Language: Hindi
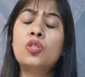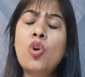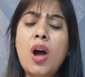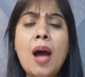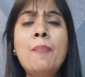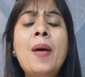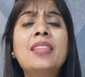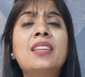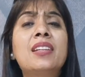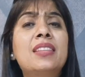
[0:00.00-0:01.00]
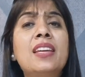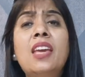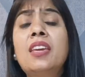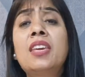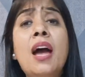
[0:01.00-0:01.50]
तो अब बात करते हैं
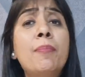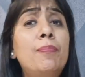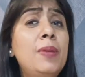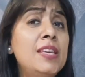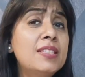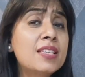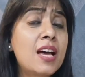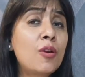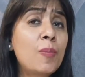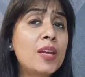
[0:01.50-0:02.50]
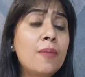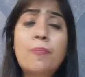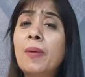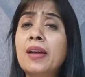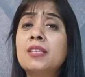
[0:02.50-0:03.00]
कि क्या बीस हजार रुपए के
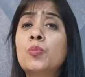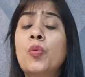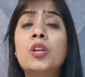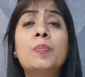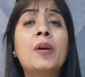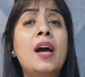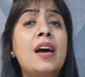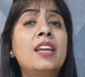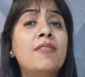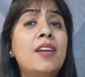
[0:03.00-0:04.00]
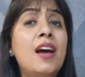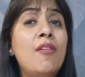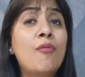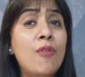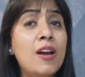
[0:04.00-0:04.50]
प्राइस पॉइंट पर आने
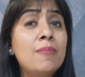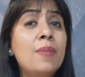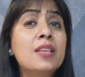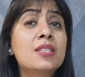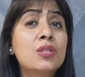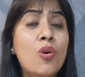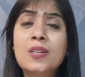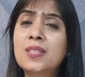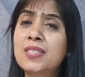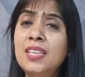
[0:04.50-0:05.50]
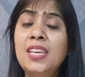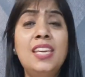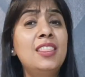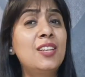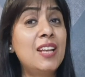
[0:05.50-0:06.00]
वाला वन प्लस नॉट
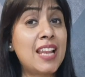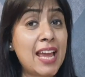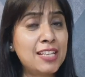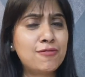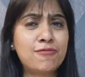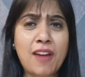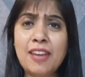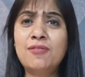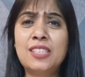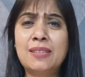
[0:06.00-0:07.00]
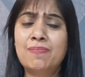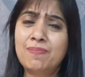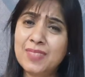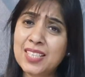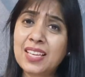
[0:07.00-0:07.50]
सीई थ्री लाइट फाइव जी
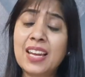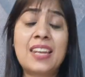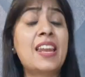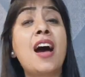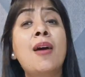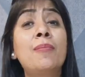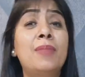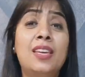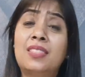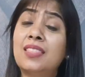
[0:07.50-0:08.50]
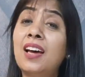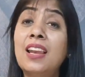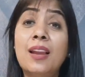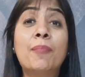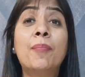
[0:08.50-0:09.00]
जिसका नाम इतना
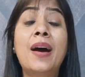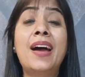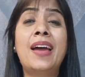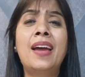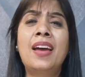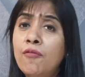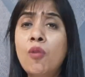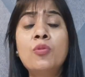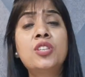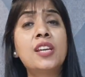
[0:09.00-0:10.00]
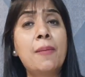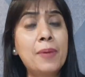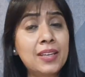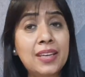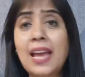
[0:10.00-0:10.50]
लंबा है वो मुझे यहाँ
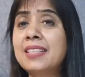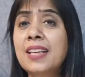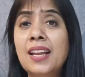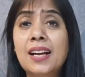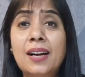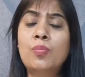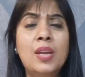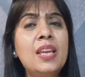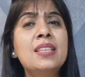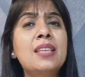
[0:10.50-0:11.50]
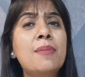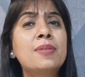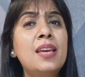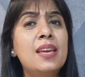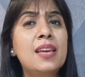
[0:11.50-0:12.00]
पर कैसा लगा तो मेरे हिसाब
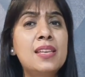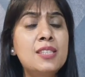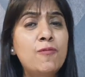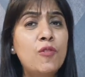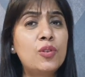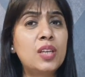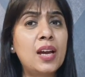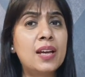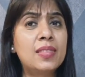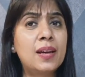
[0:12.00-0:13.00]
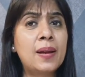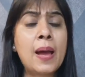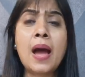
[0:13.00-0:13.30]
से इस फोन के अंदर